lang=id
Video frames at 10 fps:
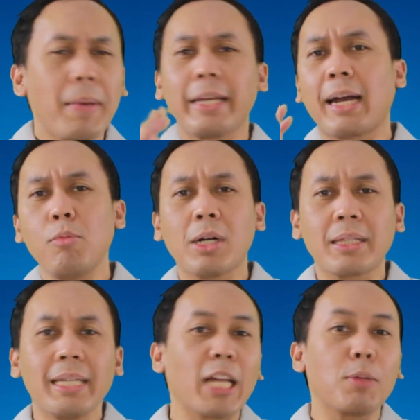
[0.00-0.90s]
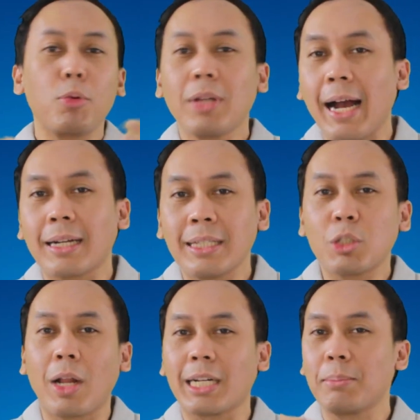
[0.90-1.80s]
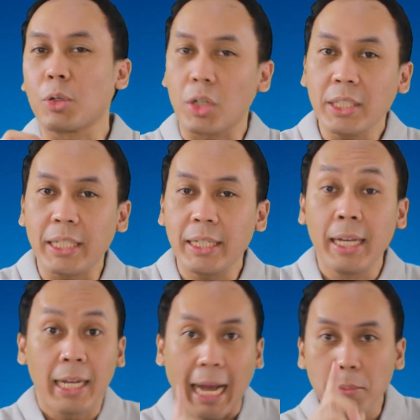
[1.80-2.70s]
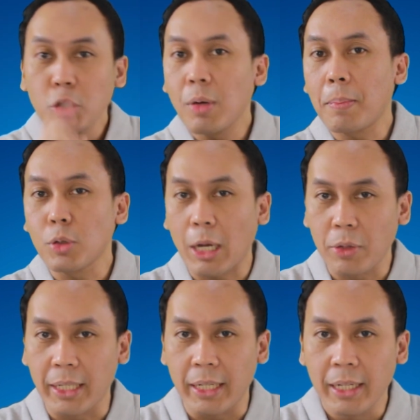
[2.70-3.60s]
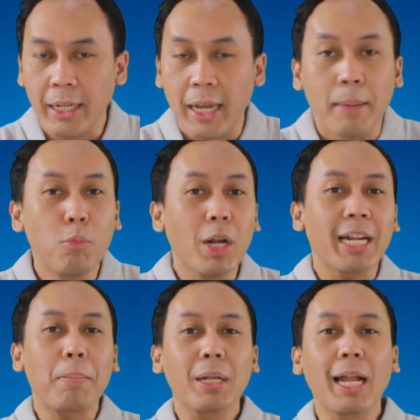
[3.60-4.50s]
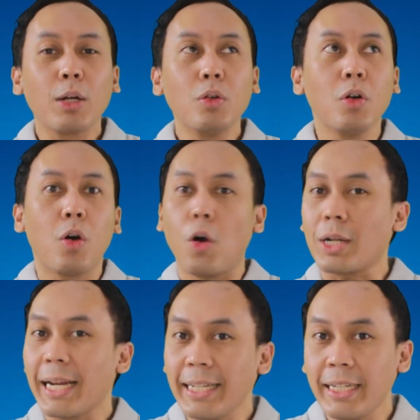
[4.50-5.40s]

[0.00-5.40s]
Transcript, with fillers: baik kamu ngerti ataupun nggak ngerti soal cryptocurrency, kamu cuma perlu tahu ini. Bulan April lalu, orang